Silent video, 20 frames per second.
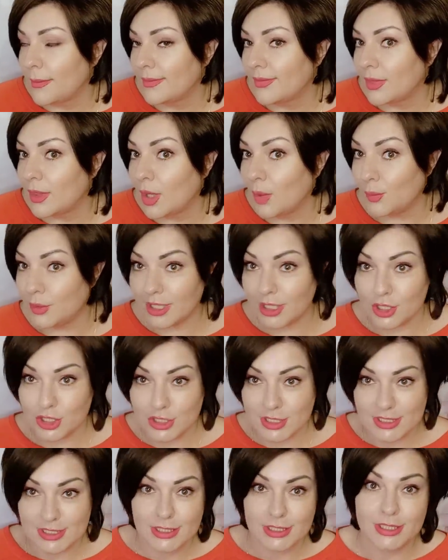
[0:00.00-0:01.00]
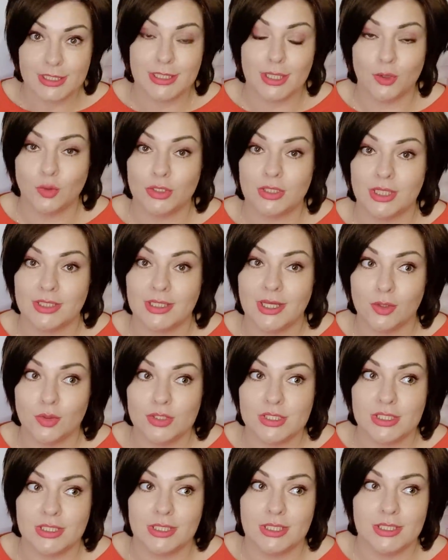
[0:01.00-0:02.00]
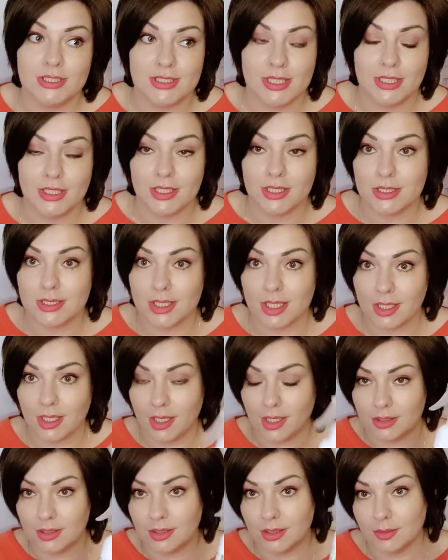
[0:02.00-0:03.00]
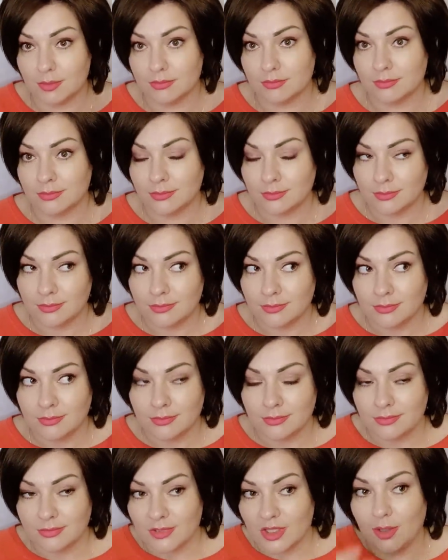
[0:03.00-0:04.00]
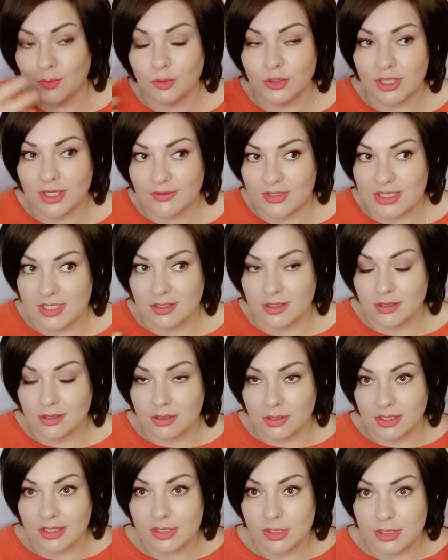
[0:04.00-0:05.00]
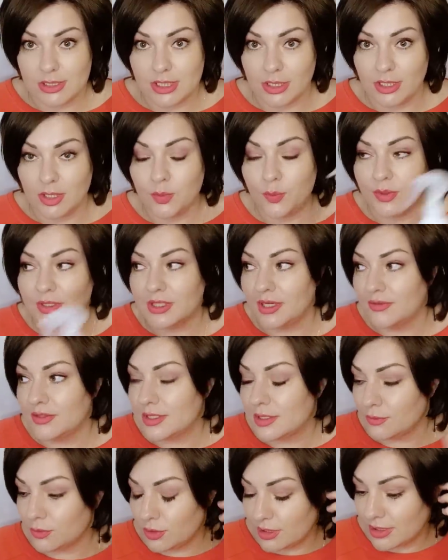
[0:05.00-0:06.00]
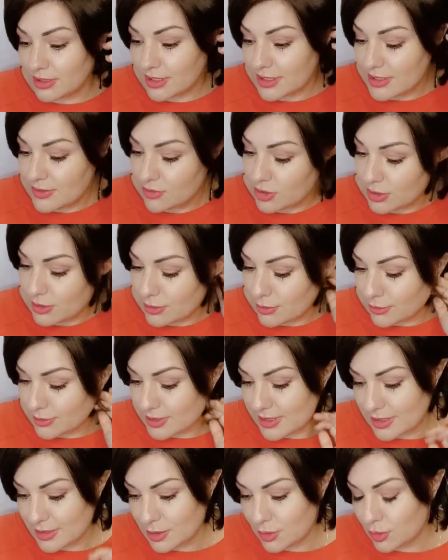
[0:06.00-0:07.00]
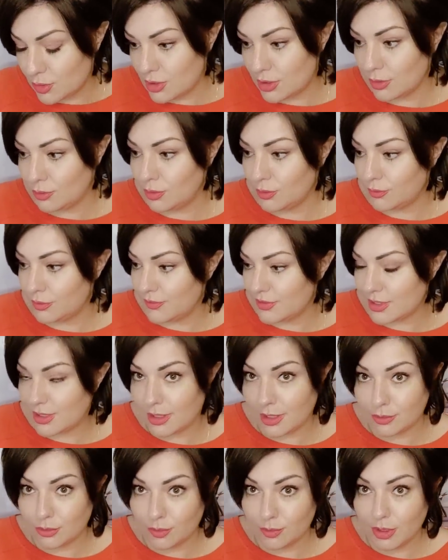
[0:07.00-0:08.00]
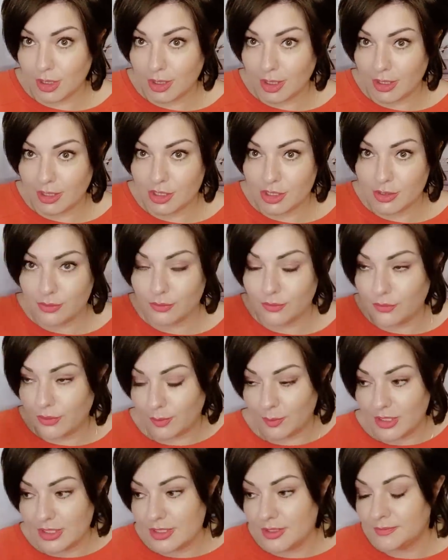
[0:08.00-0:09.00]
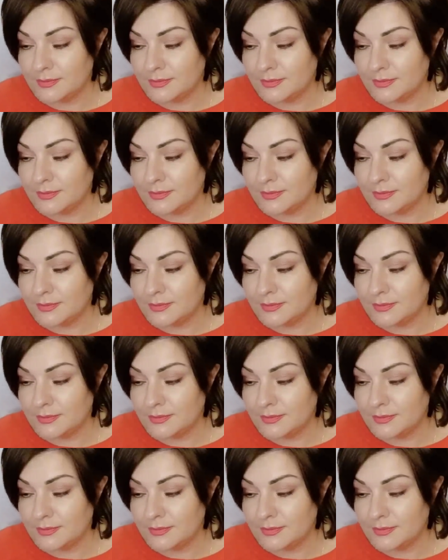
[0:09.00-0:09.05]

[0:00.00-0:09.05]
Мне кажется, здесь есть какой-то отголосок кондиционера с органой. Кому нравится этот кондиционер, понравится вот этот освежитель. Он, кстати, тоже такой вот в золотом, да, коричневом формате.